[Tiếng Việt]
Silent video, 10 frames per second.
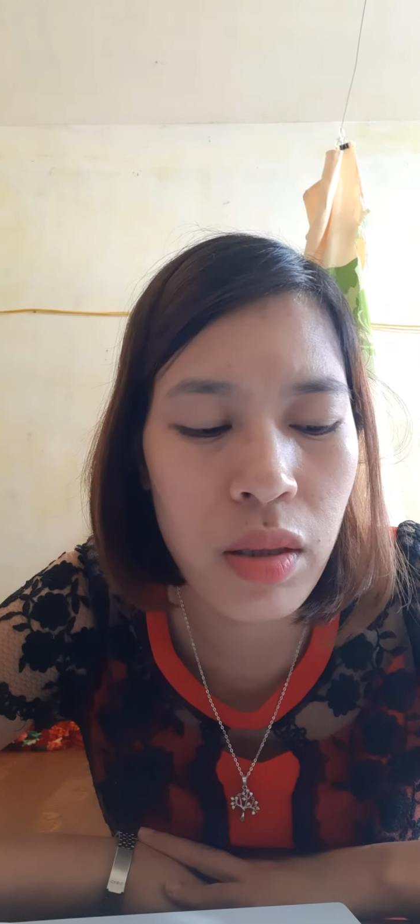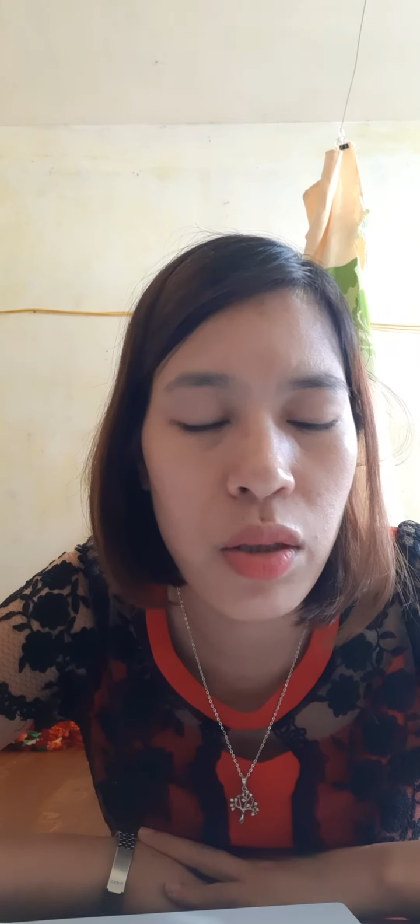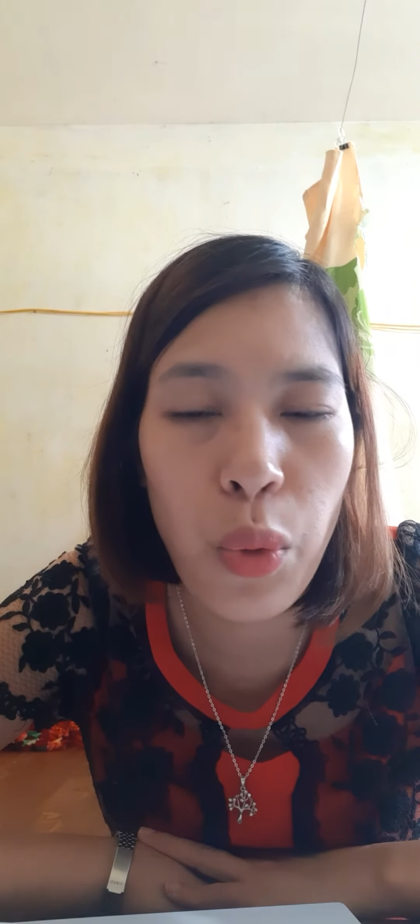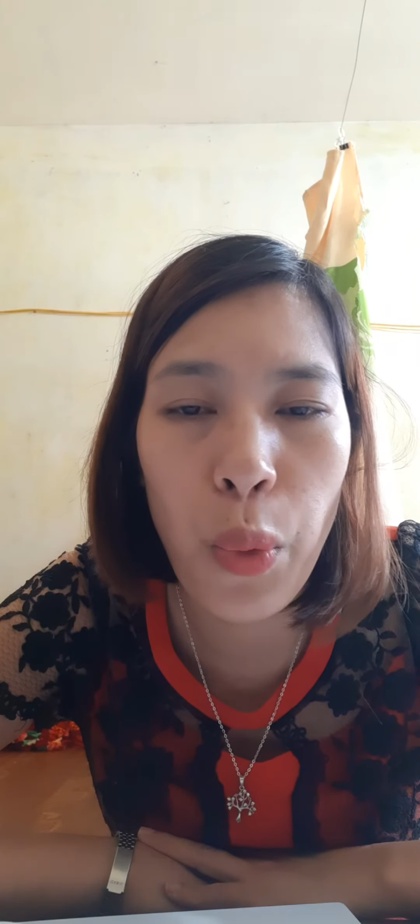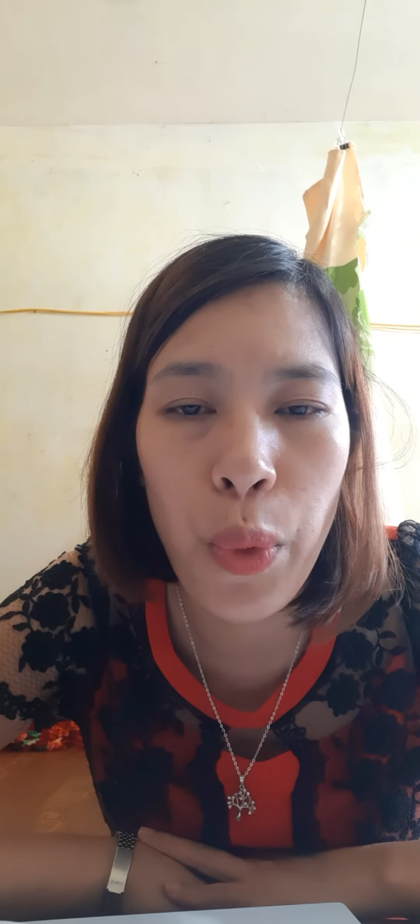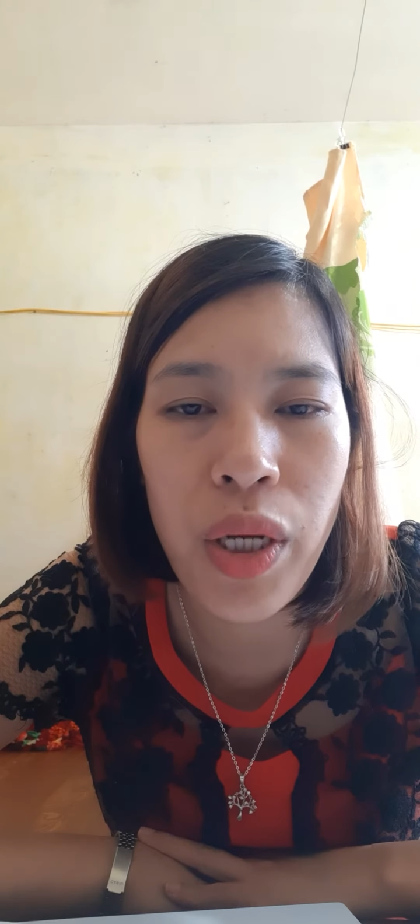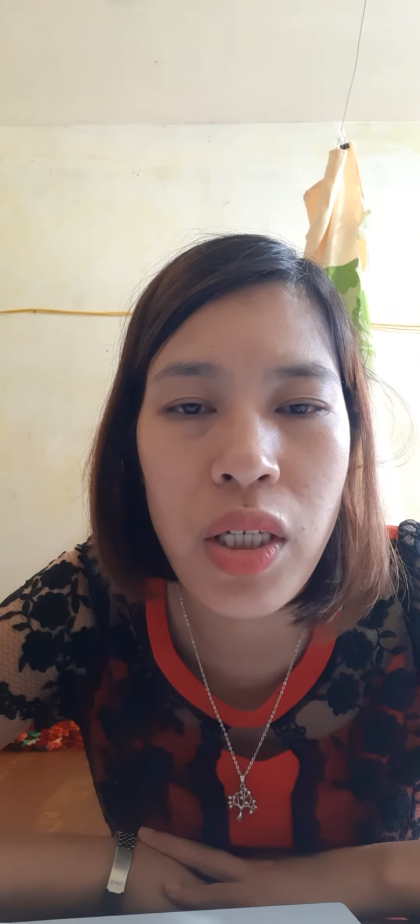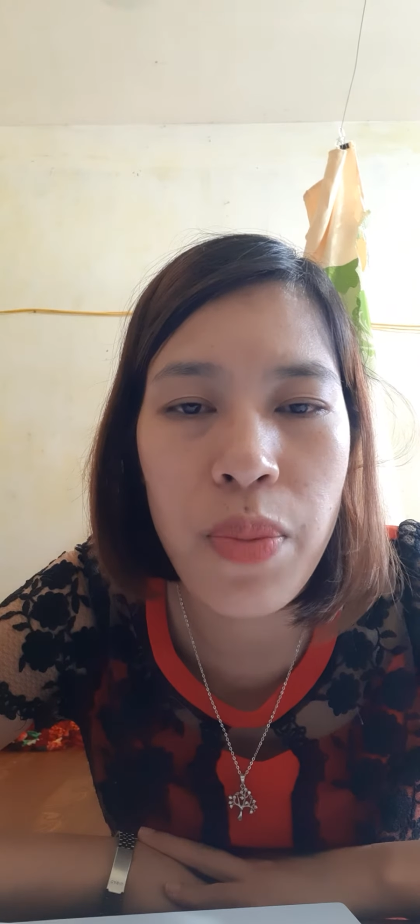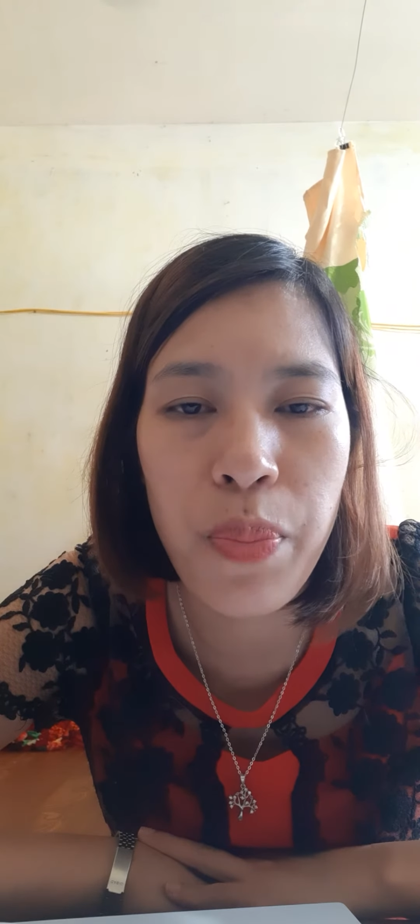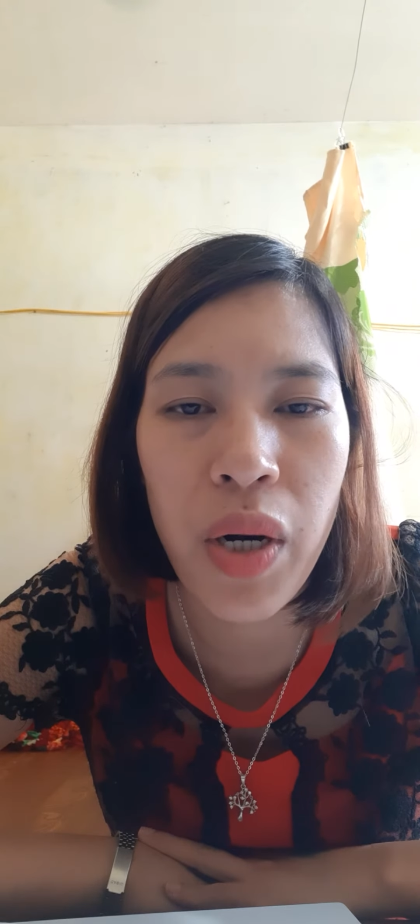tư
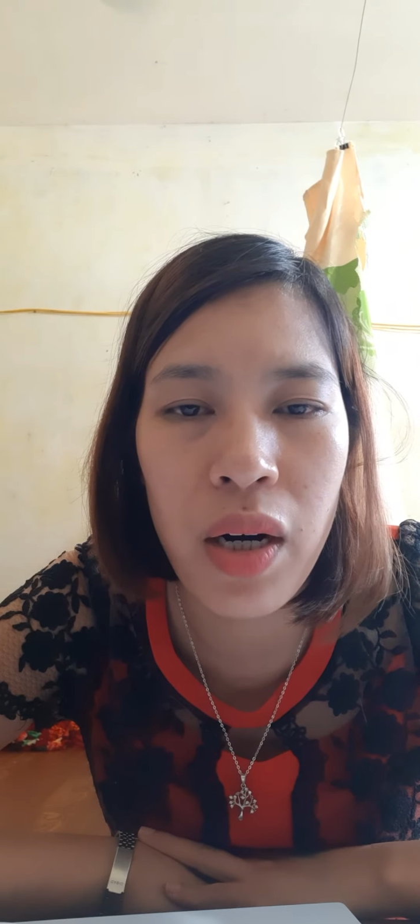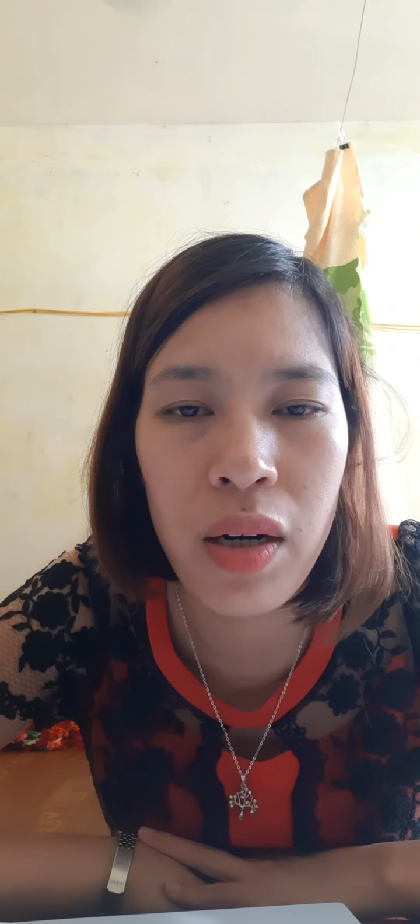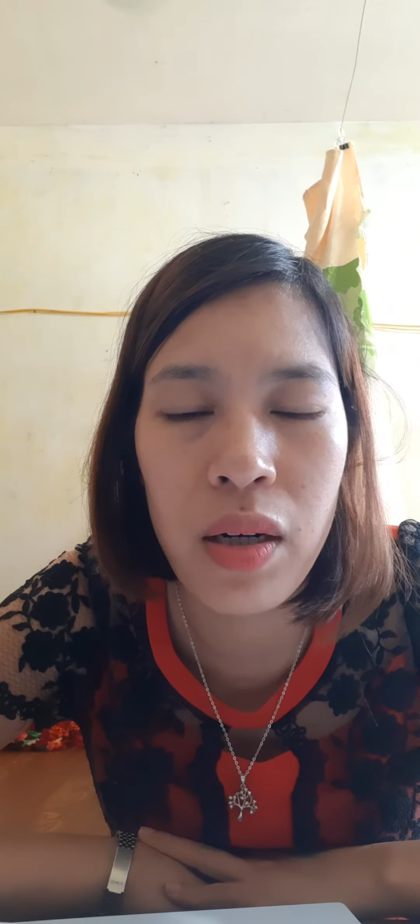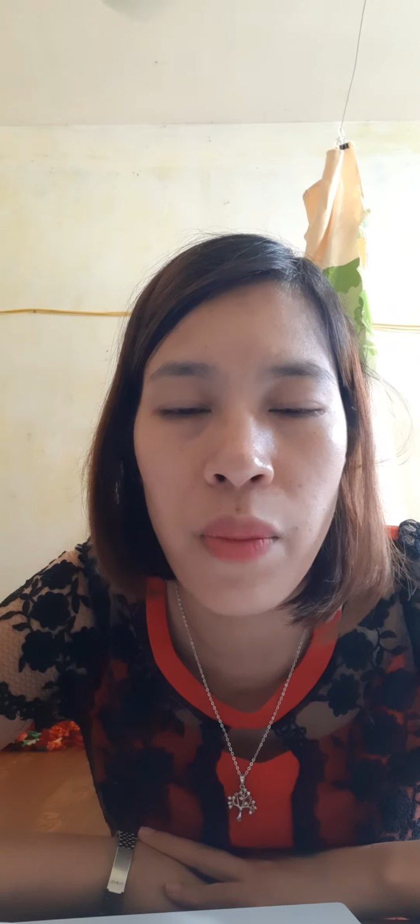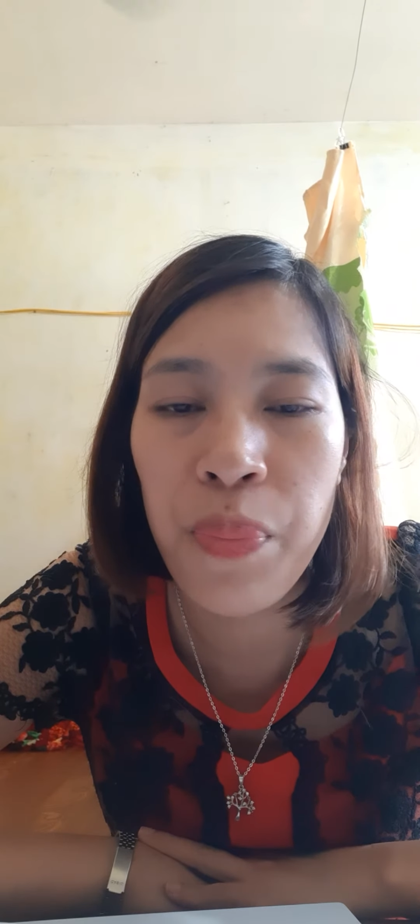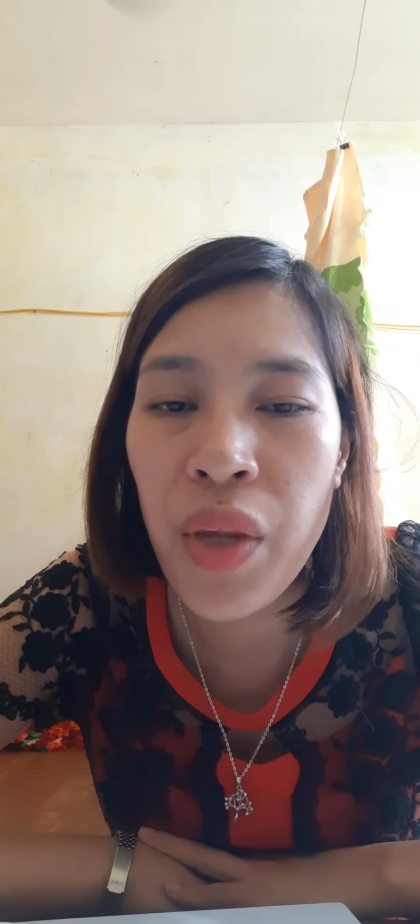whisper